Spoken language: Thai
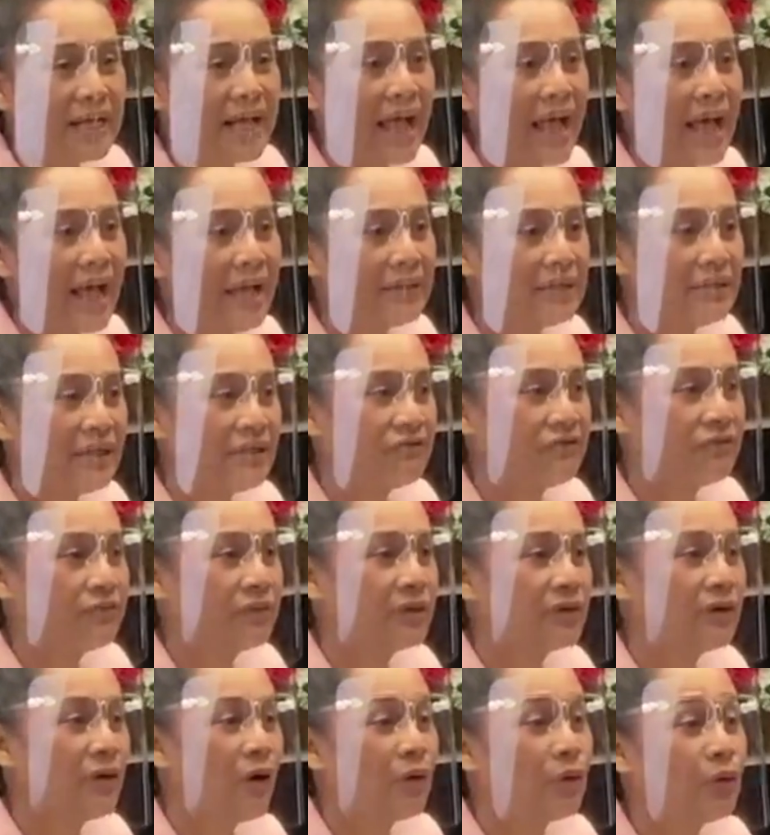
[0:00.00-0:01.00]
นะคะในส่
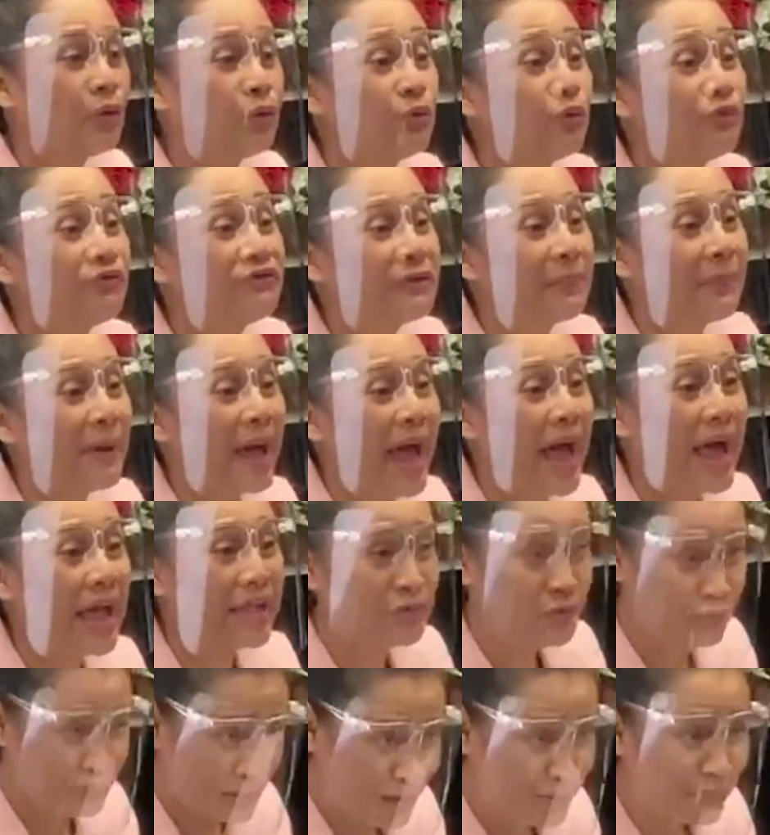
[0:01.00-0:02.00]
วนของครูสภา
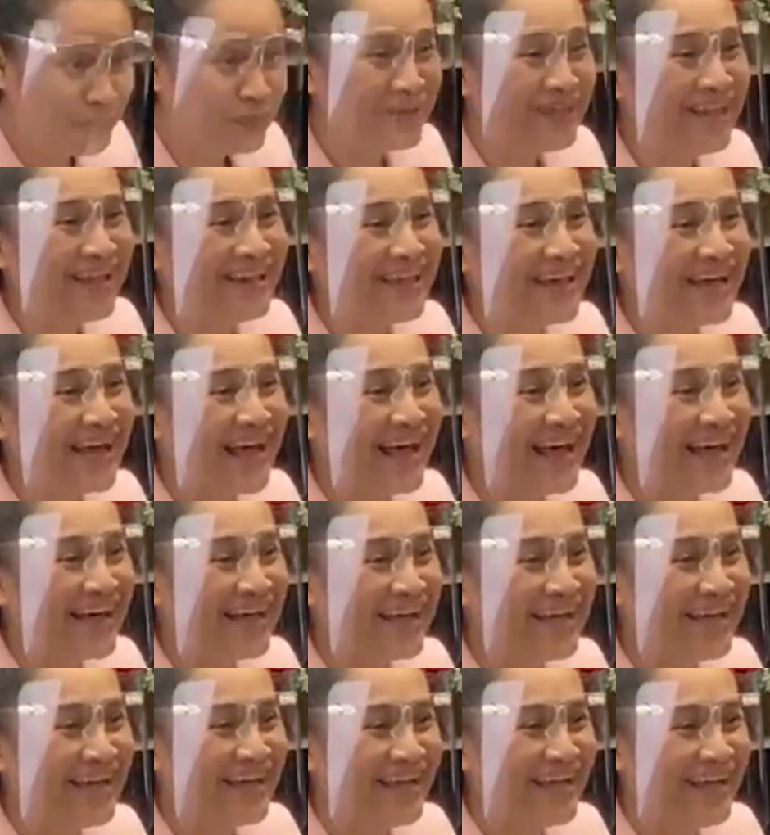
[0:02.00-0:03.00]
อยู่ในโรงเรียนแล้วค่ะ
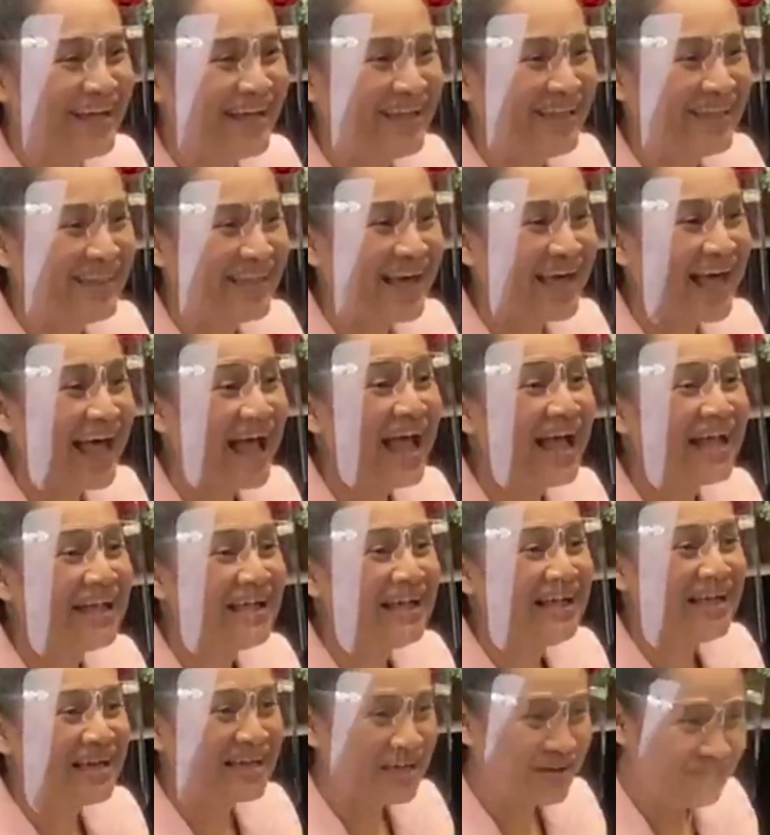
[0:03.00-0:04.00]
นะคะ
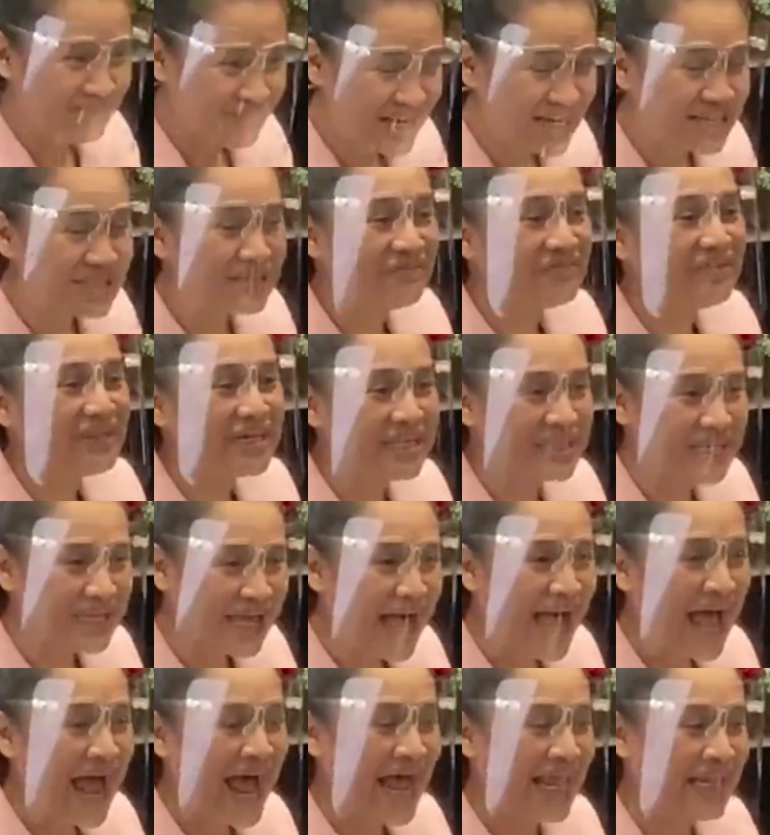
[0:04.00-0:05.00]
กำลังดำเนิน
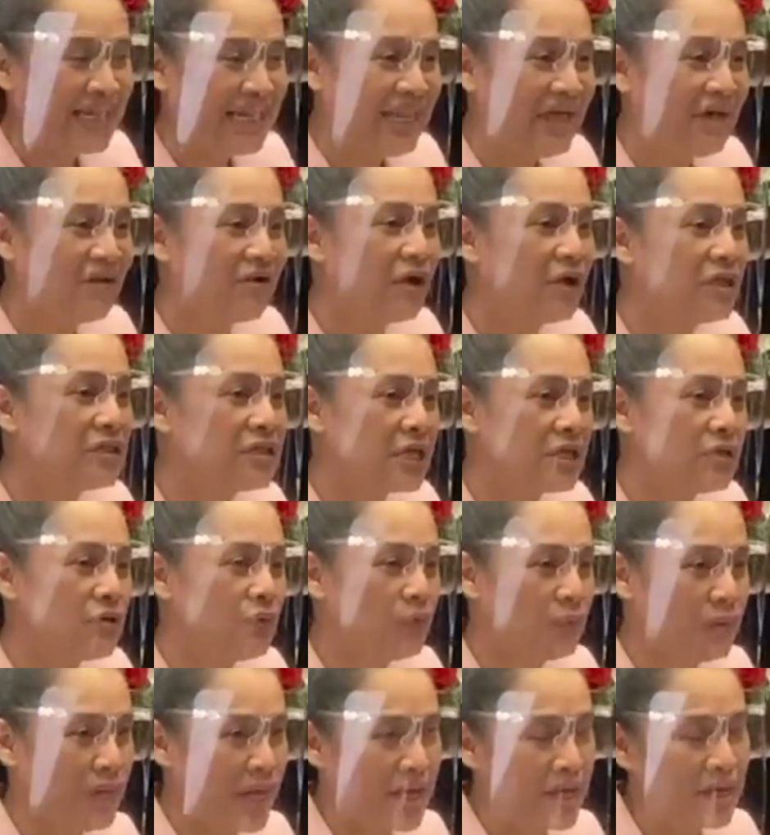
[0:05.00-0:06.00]
การและก็จะอ
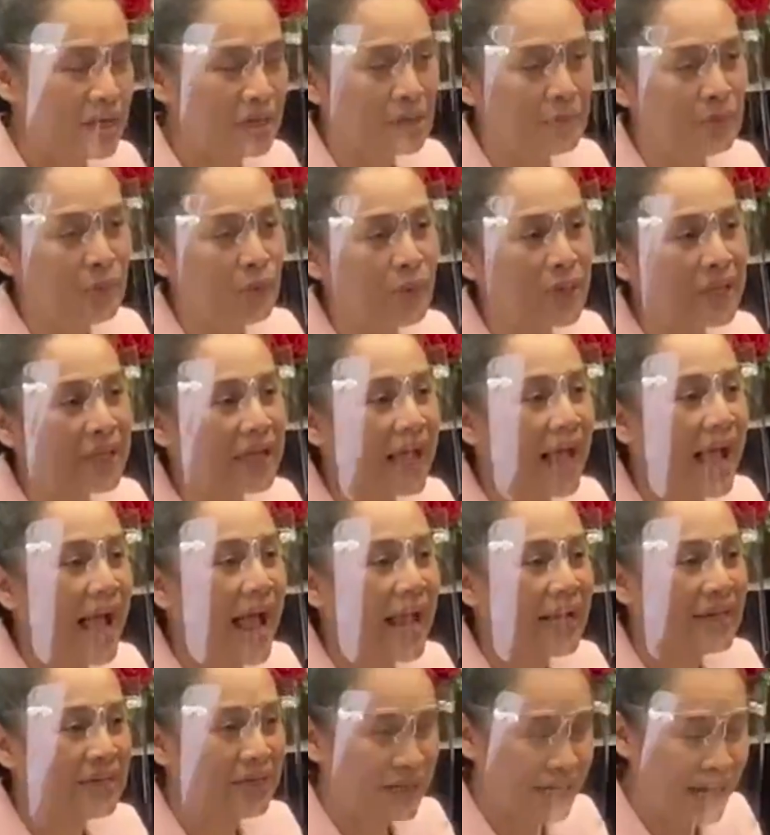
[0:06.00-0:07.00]
ยู่ในกระบวนกา
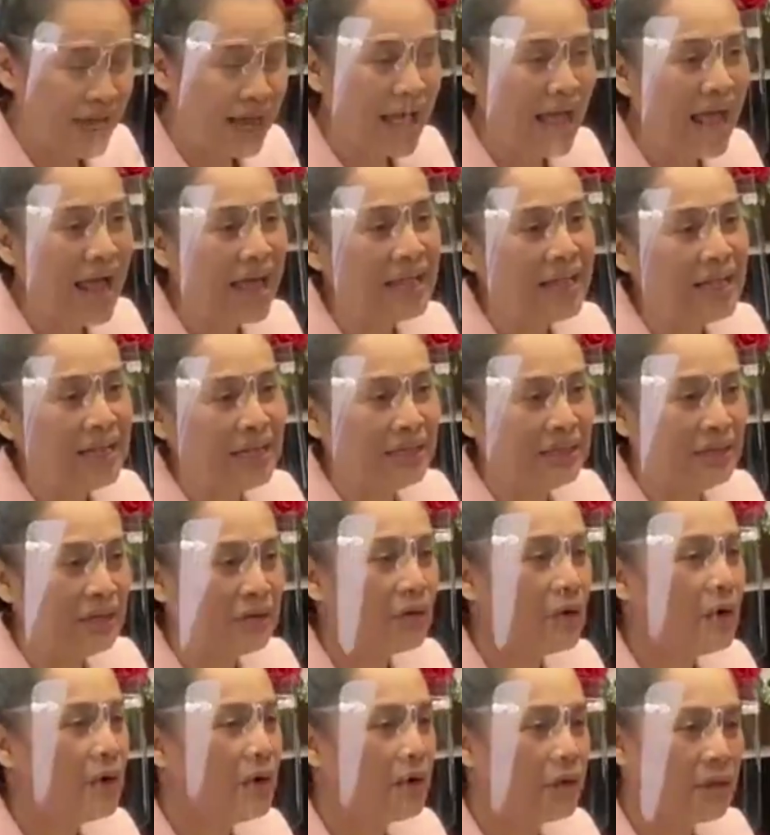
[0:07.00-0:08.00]
รนะคะ แล้
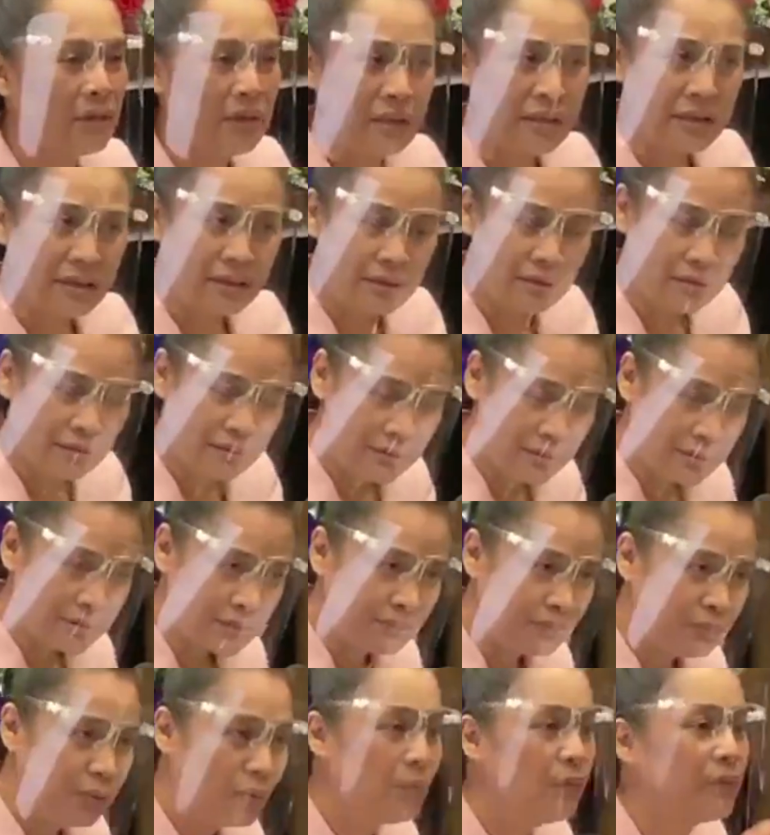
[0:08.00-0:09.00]
วก็
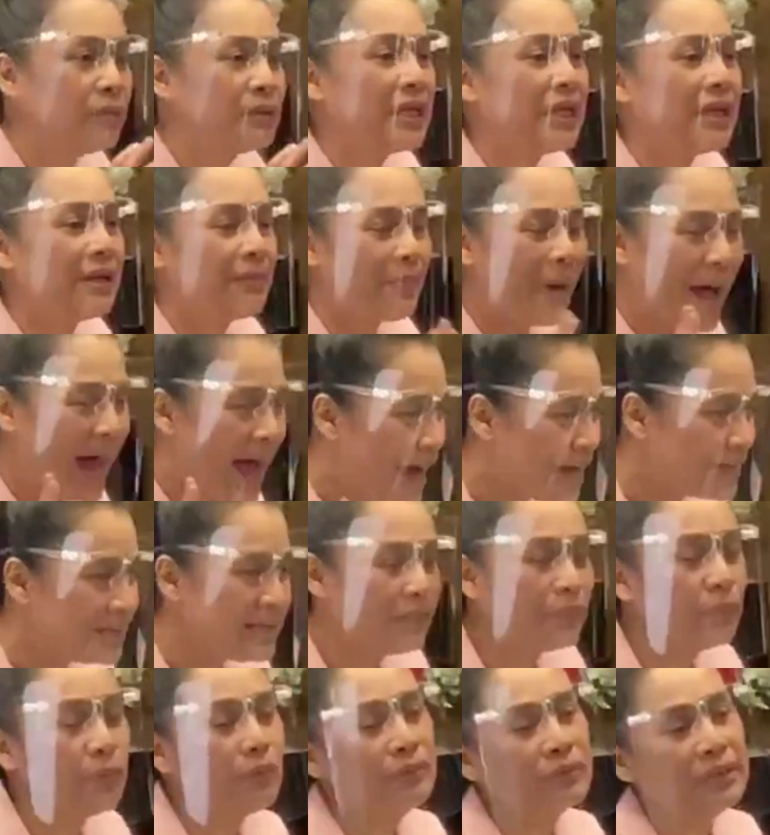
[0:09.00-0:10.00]
พรุ่งภายใน
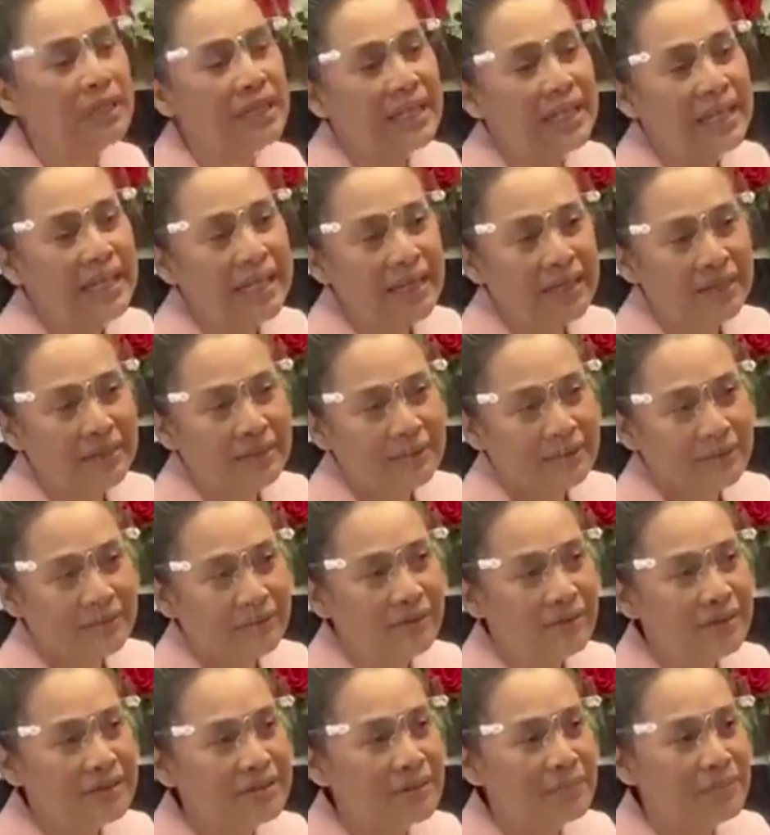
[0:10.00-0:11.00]
พรุ่งนี้
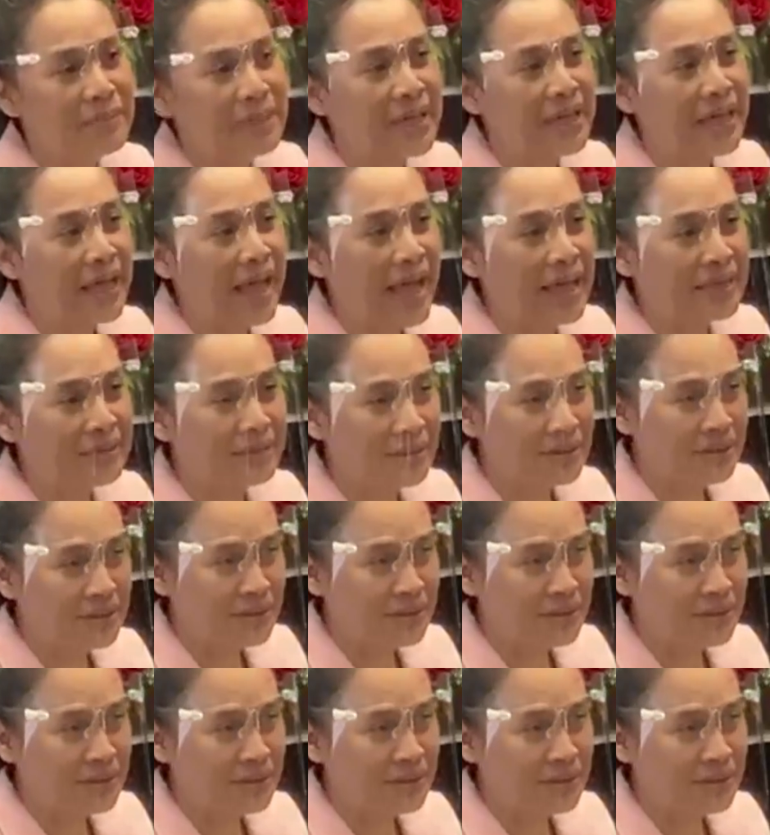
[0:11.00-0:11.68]
ก็จะมีการ